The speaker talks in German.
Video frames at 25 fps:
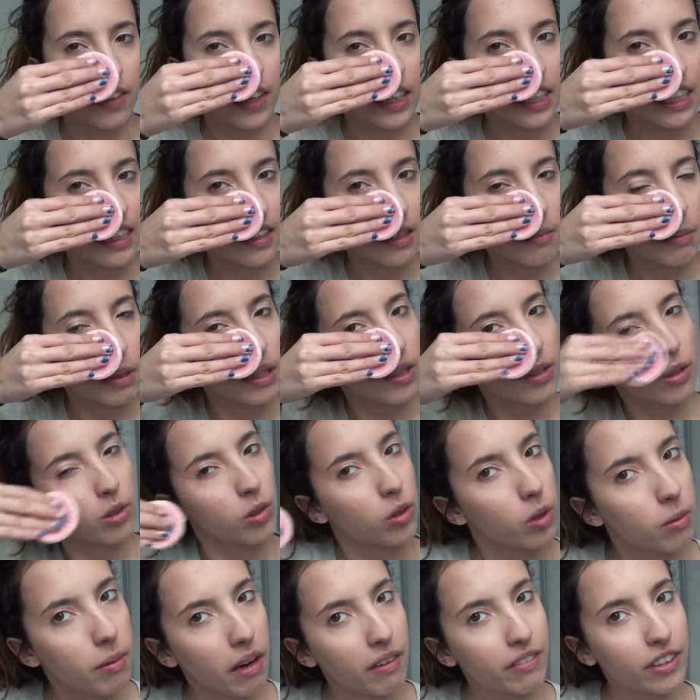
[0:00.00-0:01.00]
Wenn ihr jetzt nämlich so
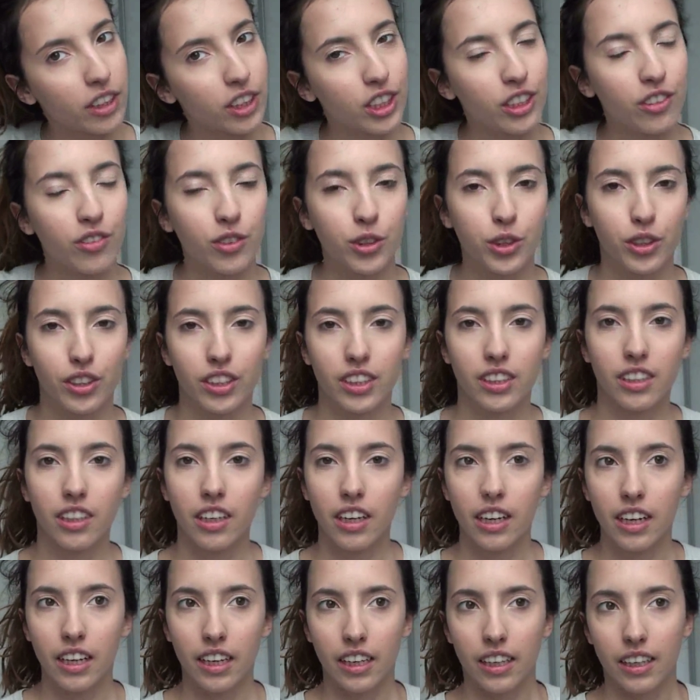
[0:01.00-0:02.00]
drüber wischen würdet,
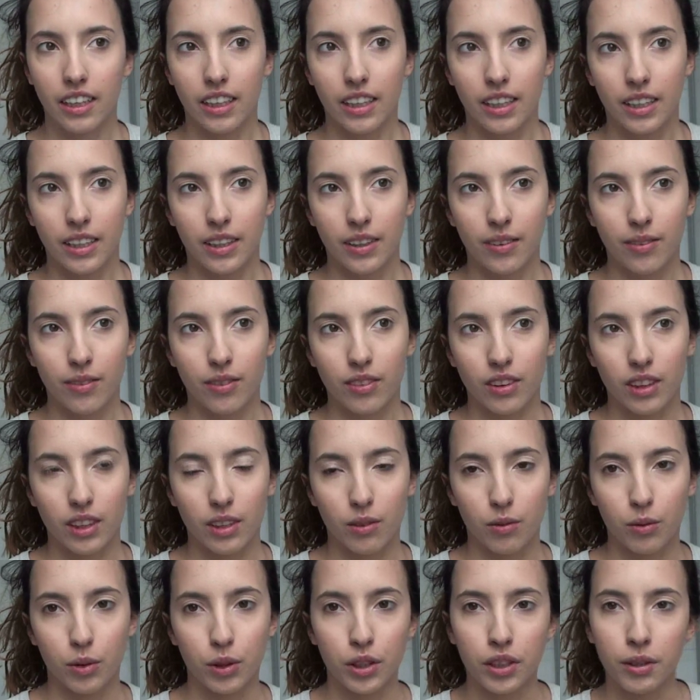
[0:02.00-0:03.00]

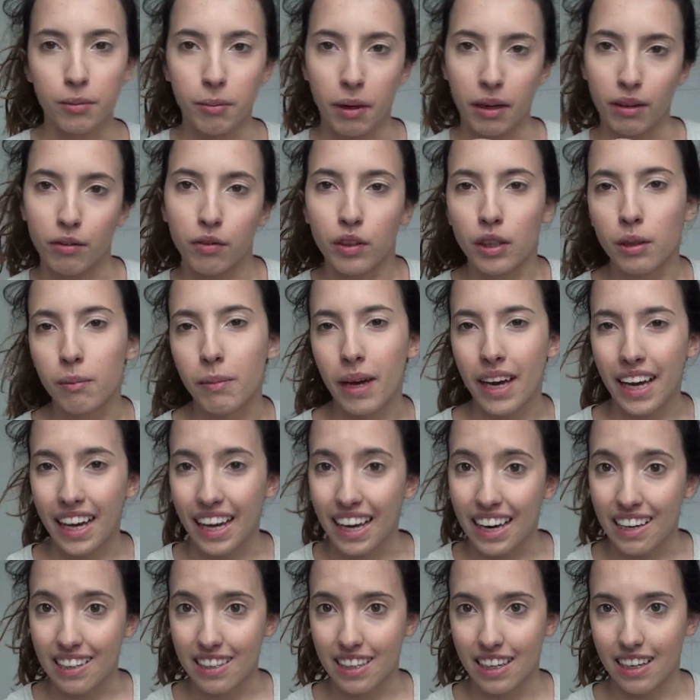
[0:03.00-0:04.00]
würde man viel mehr
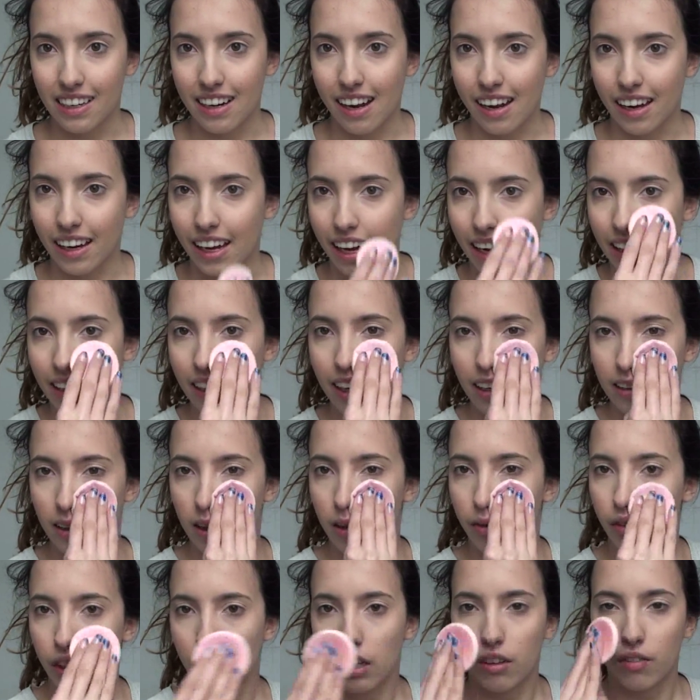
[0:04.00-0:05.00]
Härchen erkennen. Also
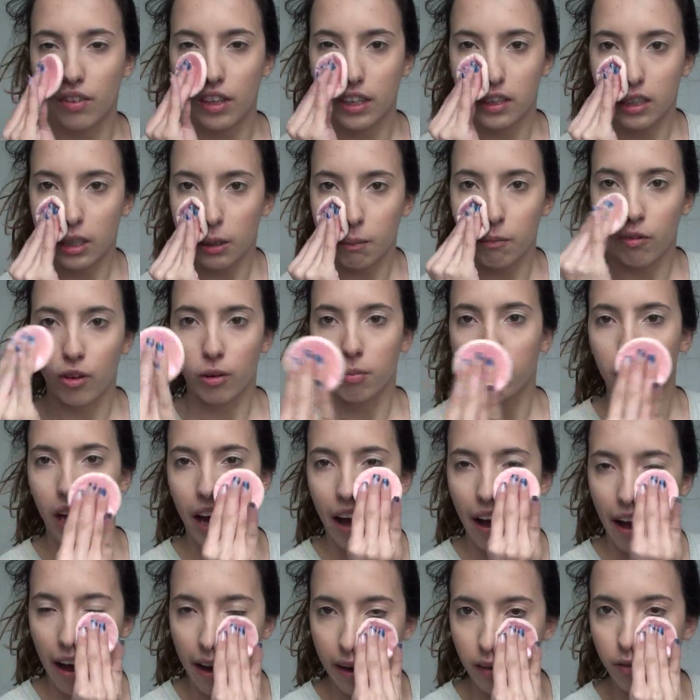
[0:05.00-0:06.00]
auf jeden Fall Tipp von mir,
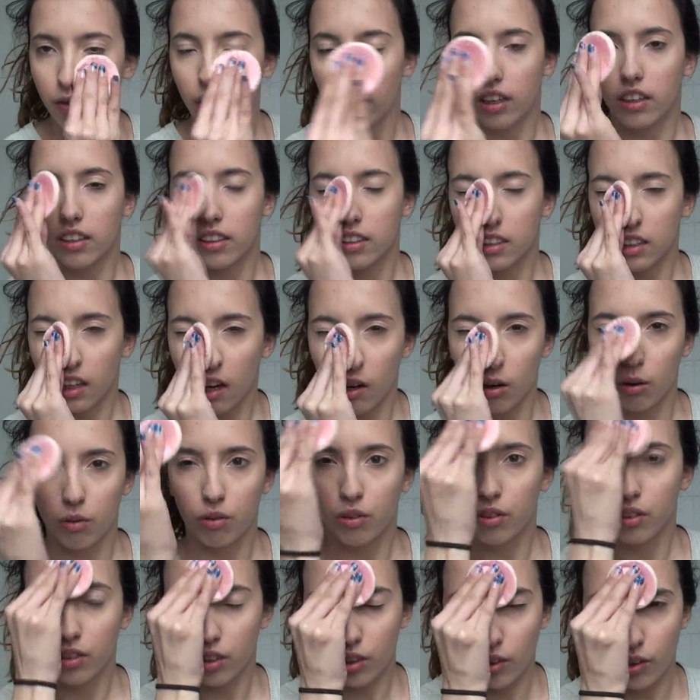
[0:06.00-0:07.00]
einfach
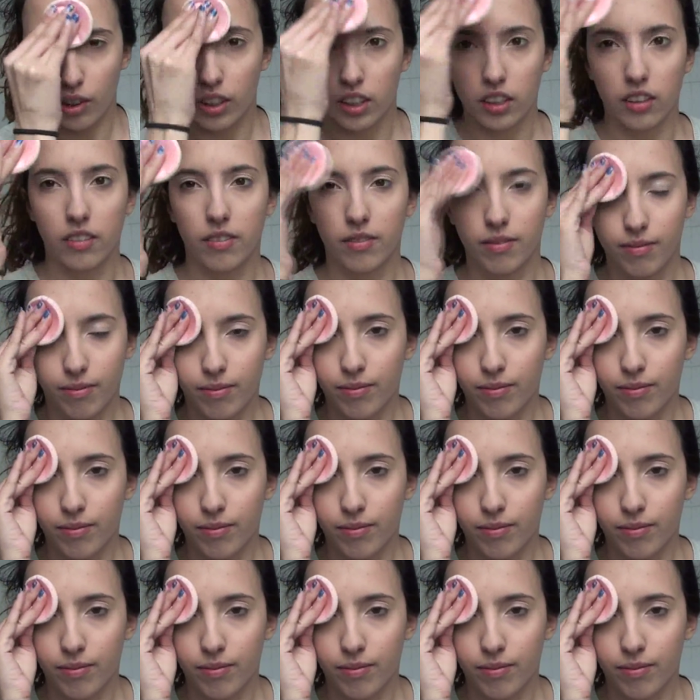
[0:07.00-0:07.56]
drauf drücken.